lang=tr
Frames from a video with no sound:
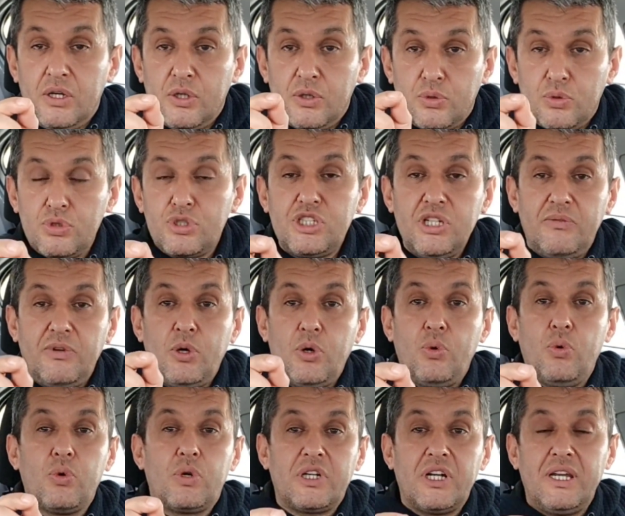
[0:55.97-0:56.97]
Rusya ve
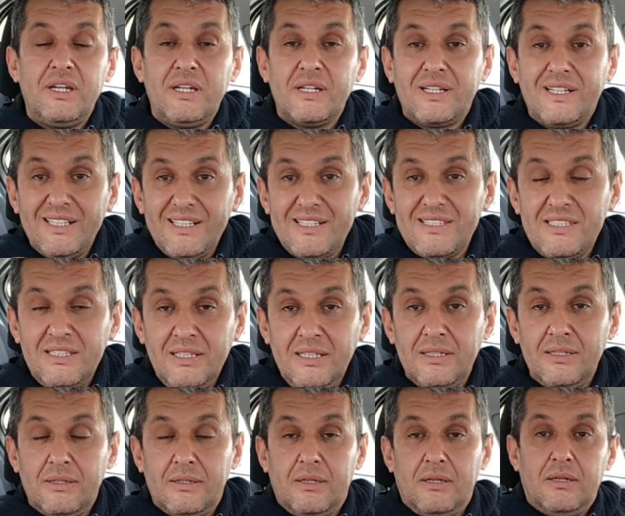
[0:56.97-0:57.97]
Ukrayna
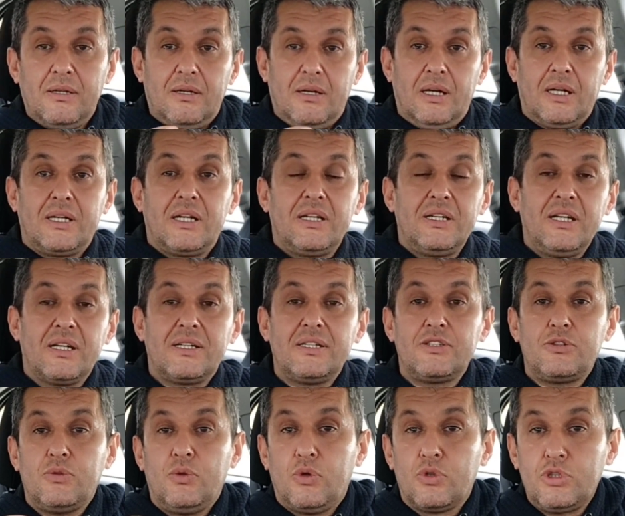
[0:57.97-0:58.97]
krizinin
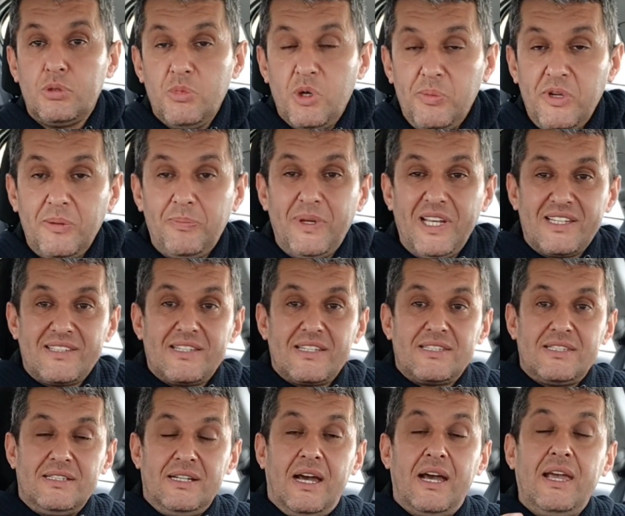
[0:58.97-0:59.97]
akaryakıt otomobil
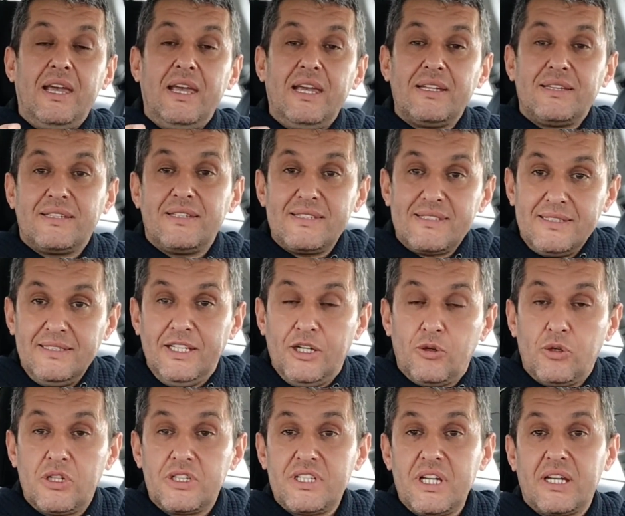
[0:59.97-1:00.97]
piyasasına etkisi ne
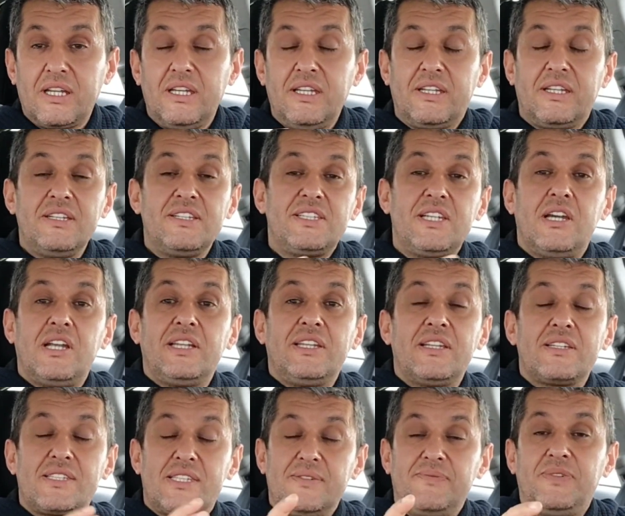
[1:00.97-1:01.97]
olacak? İkinci
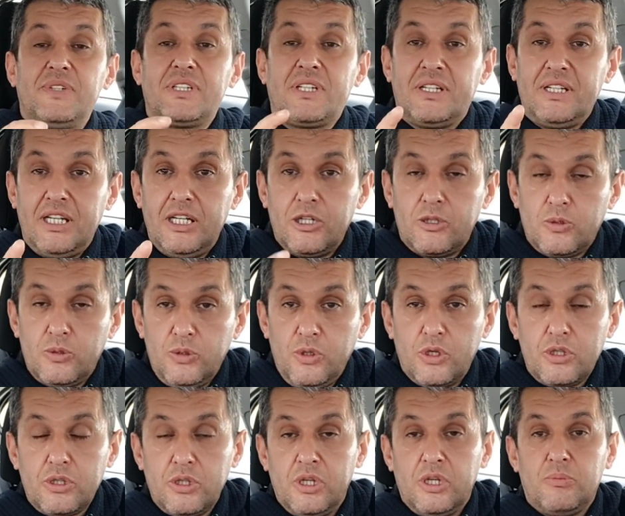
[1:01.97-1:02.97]
elde sıfırda neler
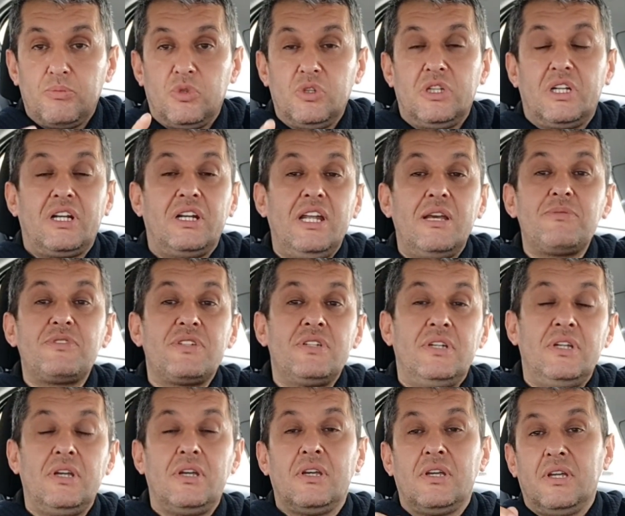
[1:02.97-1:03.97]
oluyor? Bunların hepsini